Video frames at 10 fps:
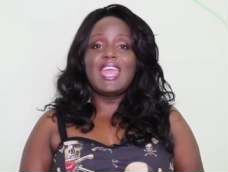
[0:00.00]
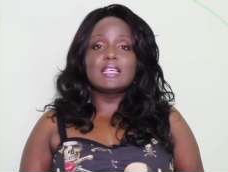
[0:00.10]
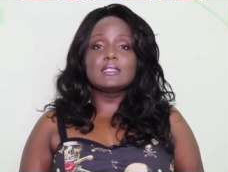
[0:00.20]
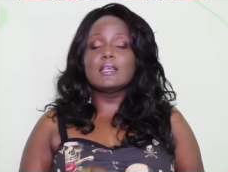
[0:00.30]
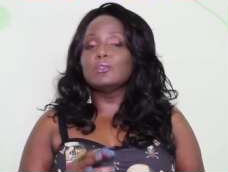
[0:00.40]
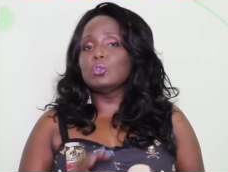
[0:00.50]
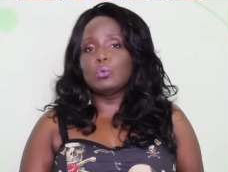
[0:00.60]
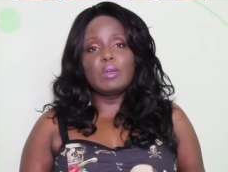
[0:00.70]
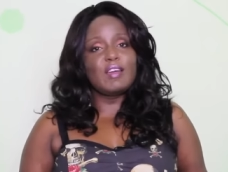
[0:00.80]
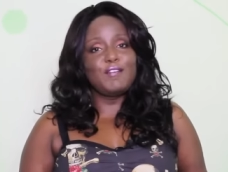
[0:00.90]
essa
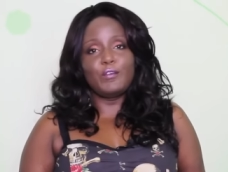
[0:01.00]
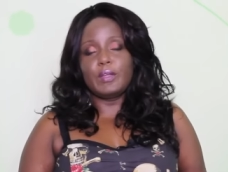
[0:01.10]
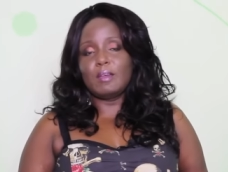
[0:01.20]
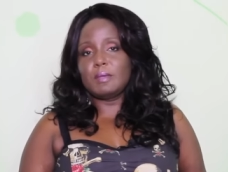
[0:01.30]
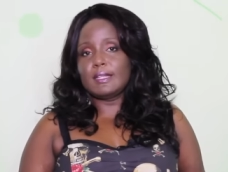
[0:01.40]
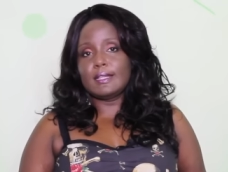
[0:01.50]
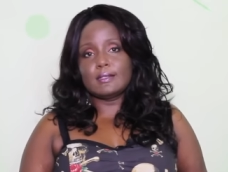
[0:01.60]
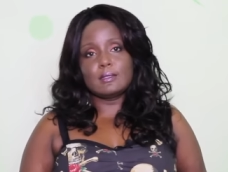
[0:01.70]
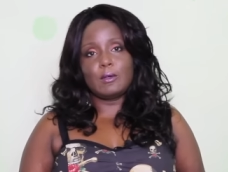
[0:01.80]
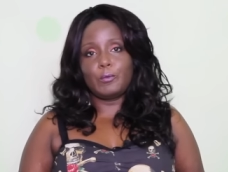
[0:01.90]
nunca foi a minha
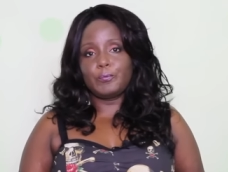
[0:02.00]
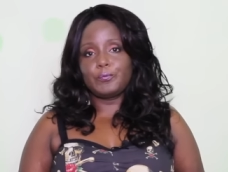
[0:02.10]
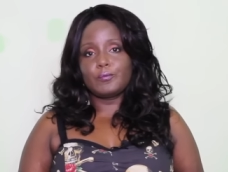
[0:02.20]
intenção.